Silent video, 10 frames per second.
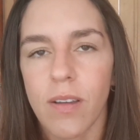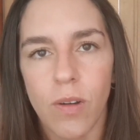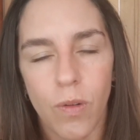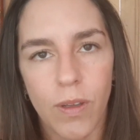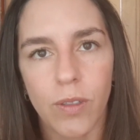
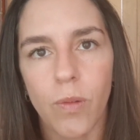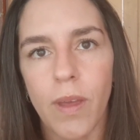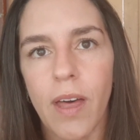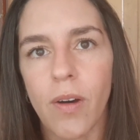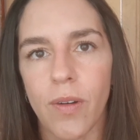con nuestro
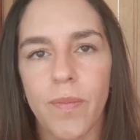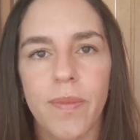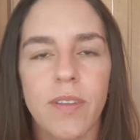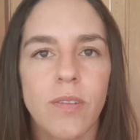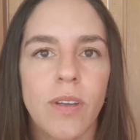cuidador,
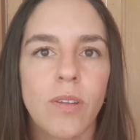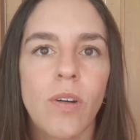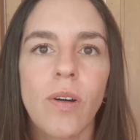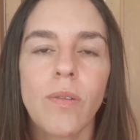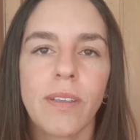sobre
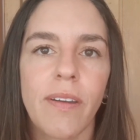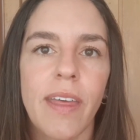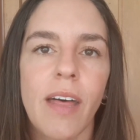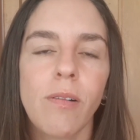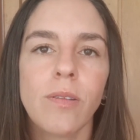todo en nuestra
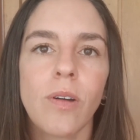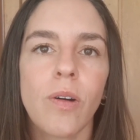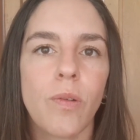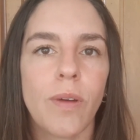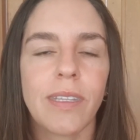vida de adultos
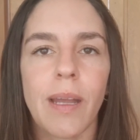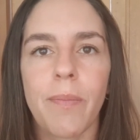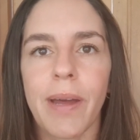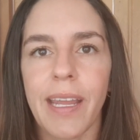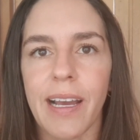con
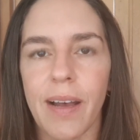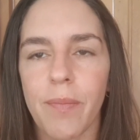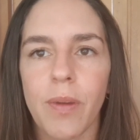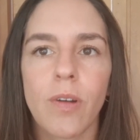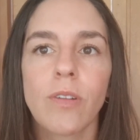nuestra pareja,
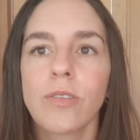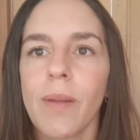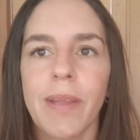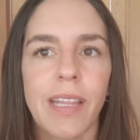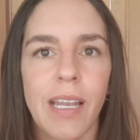pero no
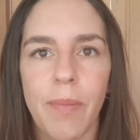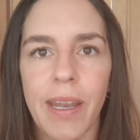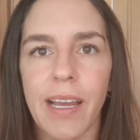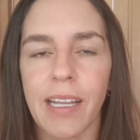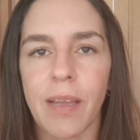solamente es la
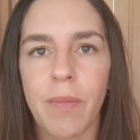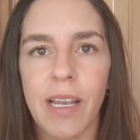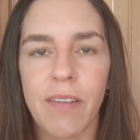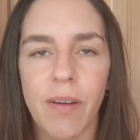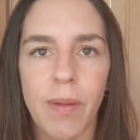pareja,
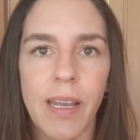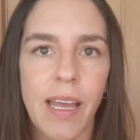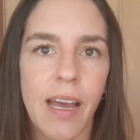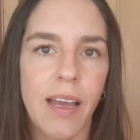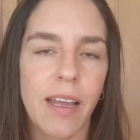también la
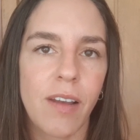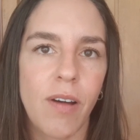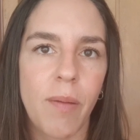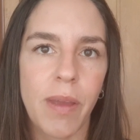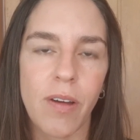familia y
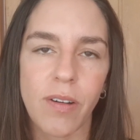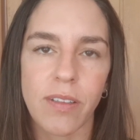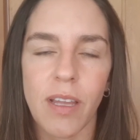los amigos,